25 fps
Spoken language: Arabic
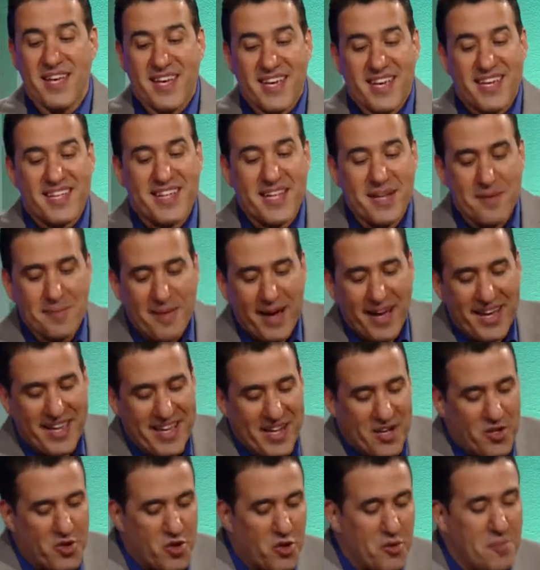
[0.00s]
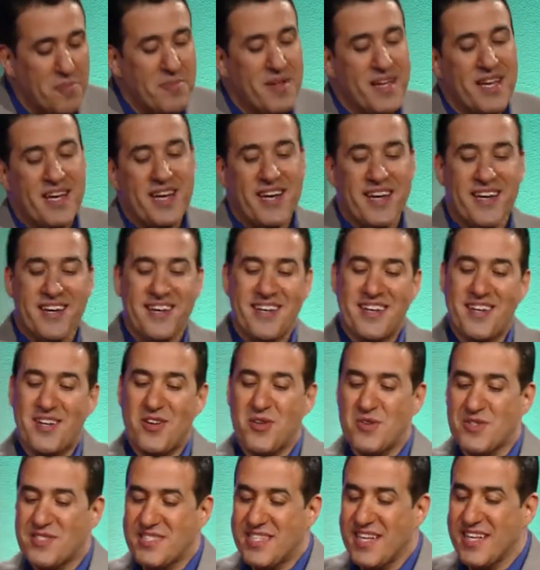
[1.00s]
اذا معايا اليوم آه،
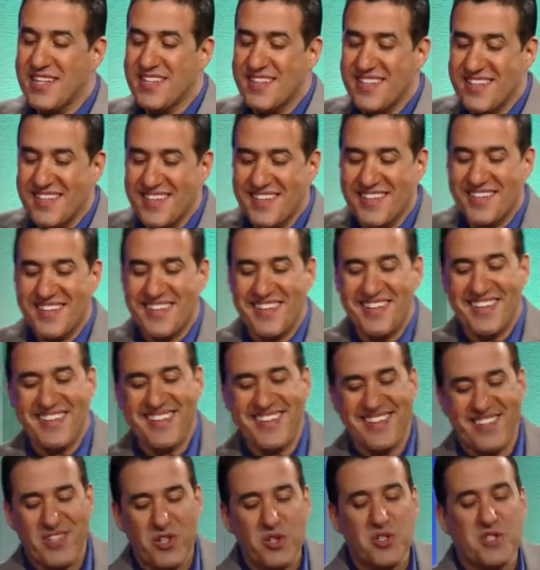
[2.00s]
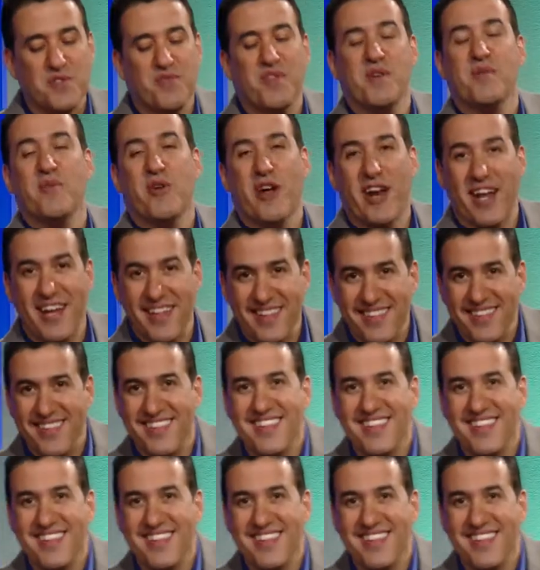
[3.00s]
الاستاذ يوسفي مراد